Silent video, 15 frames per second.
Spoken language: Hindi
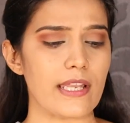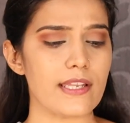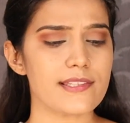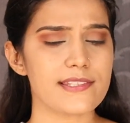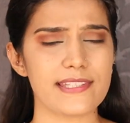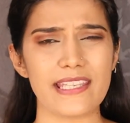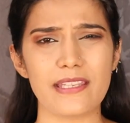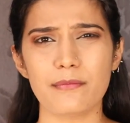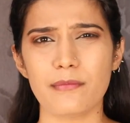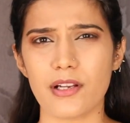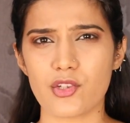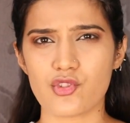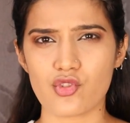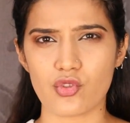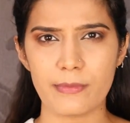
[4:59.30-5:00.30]
वेल well, सेम
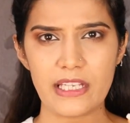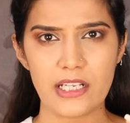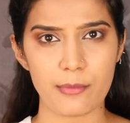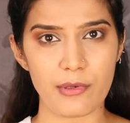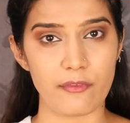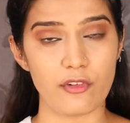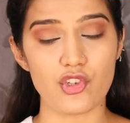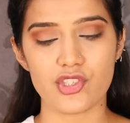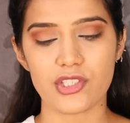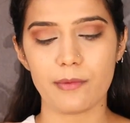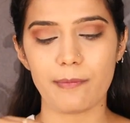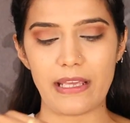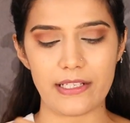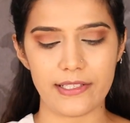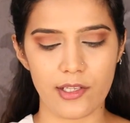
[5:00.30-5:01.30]
uh, जो मेकअप रेवोल्यूशन का
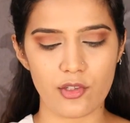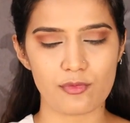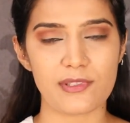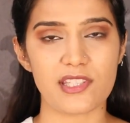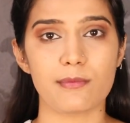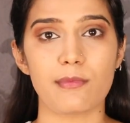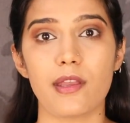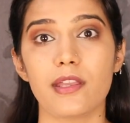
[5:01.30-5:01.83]
palette है उसमें से